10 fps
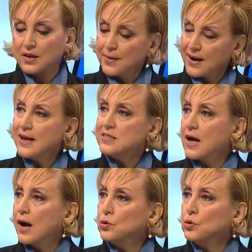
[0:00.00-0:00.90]
Ve Biraz
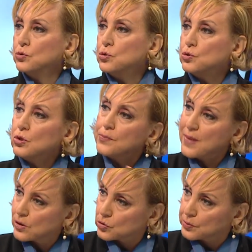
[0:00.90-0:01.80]
daha konuştuk. Teslim
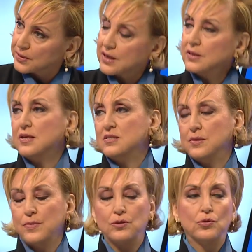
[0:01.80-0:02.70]
mektupları ediyor.
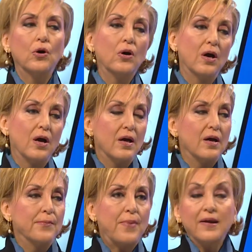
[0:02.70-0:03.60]
teslim ediyor.
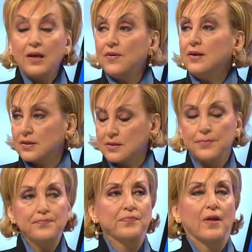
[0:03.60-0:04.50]
Ben eve
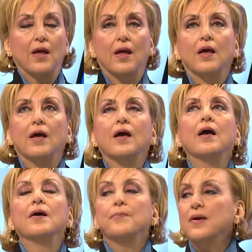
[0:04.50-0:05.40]
gittim.
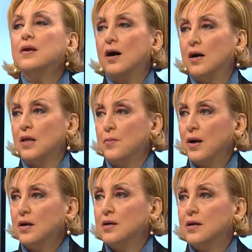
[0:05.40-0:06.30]
Bir
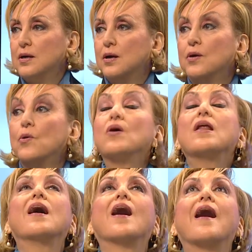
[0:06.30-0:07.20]
ağlamak
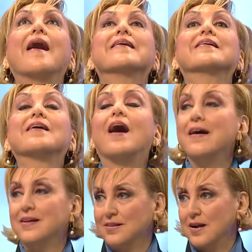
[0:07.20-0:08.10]
böyle haykıra
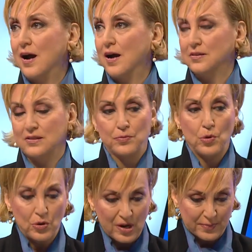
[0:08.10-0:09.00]
haykıra ağladım.
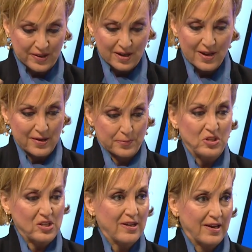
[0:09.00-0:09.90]
Öyle bir bir
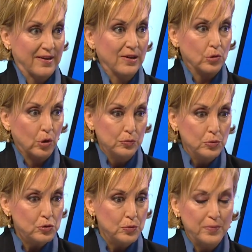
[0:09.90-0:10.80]
şekilde
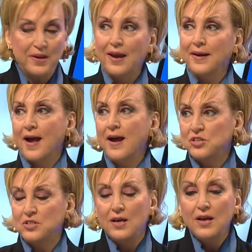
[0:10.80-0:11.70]
dolmuşum bir
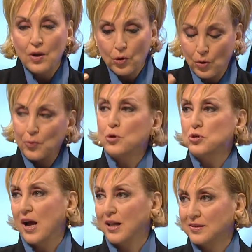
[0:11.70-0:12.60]
enerji. O
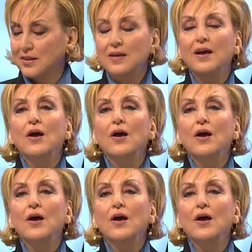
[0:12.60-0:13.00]
boşaldı.